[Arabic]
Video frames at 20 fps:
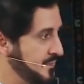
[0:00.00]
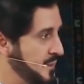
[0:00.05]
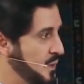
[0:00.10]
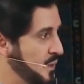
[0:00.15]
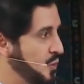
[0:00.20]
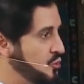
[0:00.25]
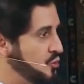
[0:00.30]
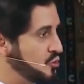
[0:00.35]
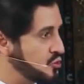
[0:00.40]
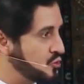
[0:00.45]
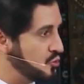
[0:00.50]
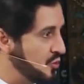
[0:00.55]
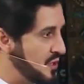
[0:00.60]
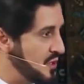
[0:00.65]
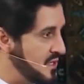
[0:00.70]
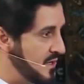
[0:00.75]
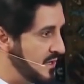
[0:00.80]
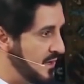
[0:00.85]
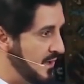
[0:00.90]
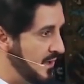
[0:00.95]

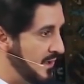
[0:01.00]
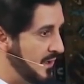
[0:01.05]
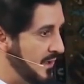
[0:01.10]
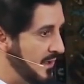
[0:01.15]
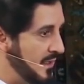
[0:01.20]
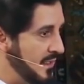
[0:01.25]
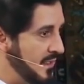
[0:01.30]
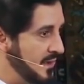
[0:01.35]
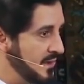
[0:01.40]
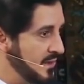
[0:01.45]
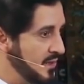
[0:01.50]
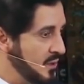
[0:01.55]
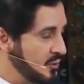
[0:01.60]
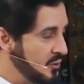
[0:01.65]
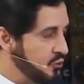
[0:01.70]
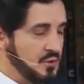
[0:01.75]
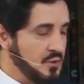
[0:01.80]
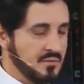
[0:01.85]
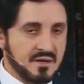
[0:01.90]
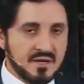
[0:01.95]
العنصرية
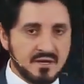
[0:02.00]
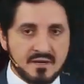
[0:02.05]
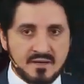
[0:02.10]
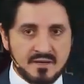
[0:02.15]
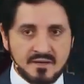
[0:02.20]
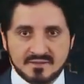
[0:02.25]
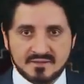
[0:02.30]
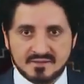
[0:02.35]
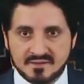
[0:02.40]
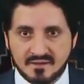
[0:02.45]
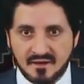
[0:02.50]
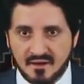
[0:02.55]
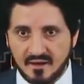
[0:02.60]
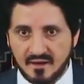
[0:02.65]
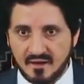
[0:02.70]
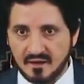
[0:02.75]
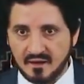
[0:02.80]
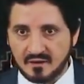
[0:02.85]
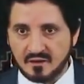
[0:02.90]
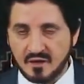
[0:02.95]
ظلم
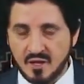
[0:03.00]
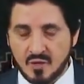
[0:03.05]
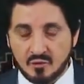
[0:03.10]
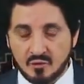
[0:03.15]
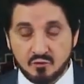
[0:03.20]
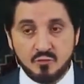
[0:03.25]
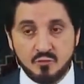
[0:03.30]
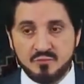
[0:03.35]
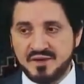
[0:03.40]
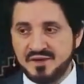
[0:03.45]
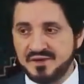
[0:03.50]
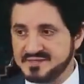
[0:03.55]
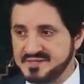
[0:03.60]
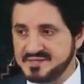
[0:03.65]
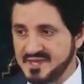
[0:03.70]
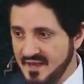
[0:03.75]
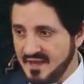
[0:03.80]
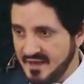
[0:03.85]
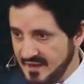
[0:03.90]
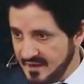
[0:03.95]
الصغار ظلم
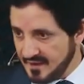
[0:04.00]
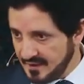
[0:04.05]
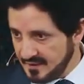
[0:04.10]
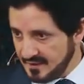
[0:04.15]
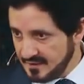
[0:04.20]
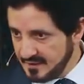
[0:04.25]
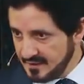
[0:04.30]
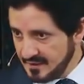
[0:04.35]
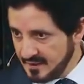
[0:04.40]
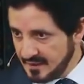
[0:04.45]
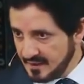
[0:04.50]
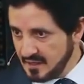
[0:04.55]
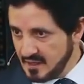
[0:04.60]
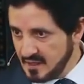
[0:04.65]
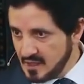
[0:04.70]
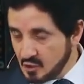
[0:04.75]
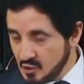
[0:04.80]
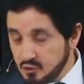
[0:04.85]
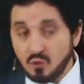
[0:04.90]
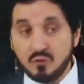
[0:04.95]
النساء آه.
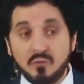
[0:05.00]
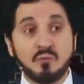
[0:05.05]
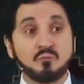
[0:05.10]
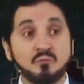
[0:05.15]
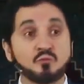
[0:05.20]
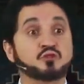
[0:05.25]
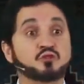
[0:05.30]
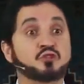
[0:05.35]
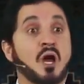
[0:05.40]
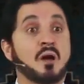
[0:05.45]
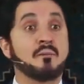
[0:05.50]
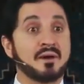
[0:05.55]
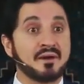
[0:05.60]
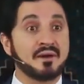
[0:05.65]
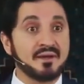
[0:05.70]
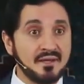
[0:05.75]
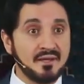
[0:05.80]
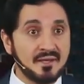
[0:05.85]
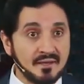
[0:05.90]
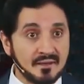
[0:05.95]
ظلم
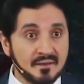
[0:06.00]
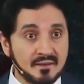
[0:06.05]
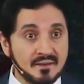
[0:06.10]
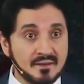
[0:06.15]
المستعمرين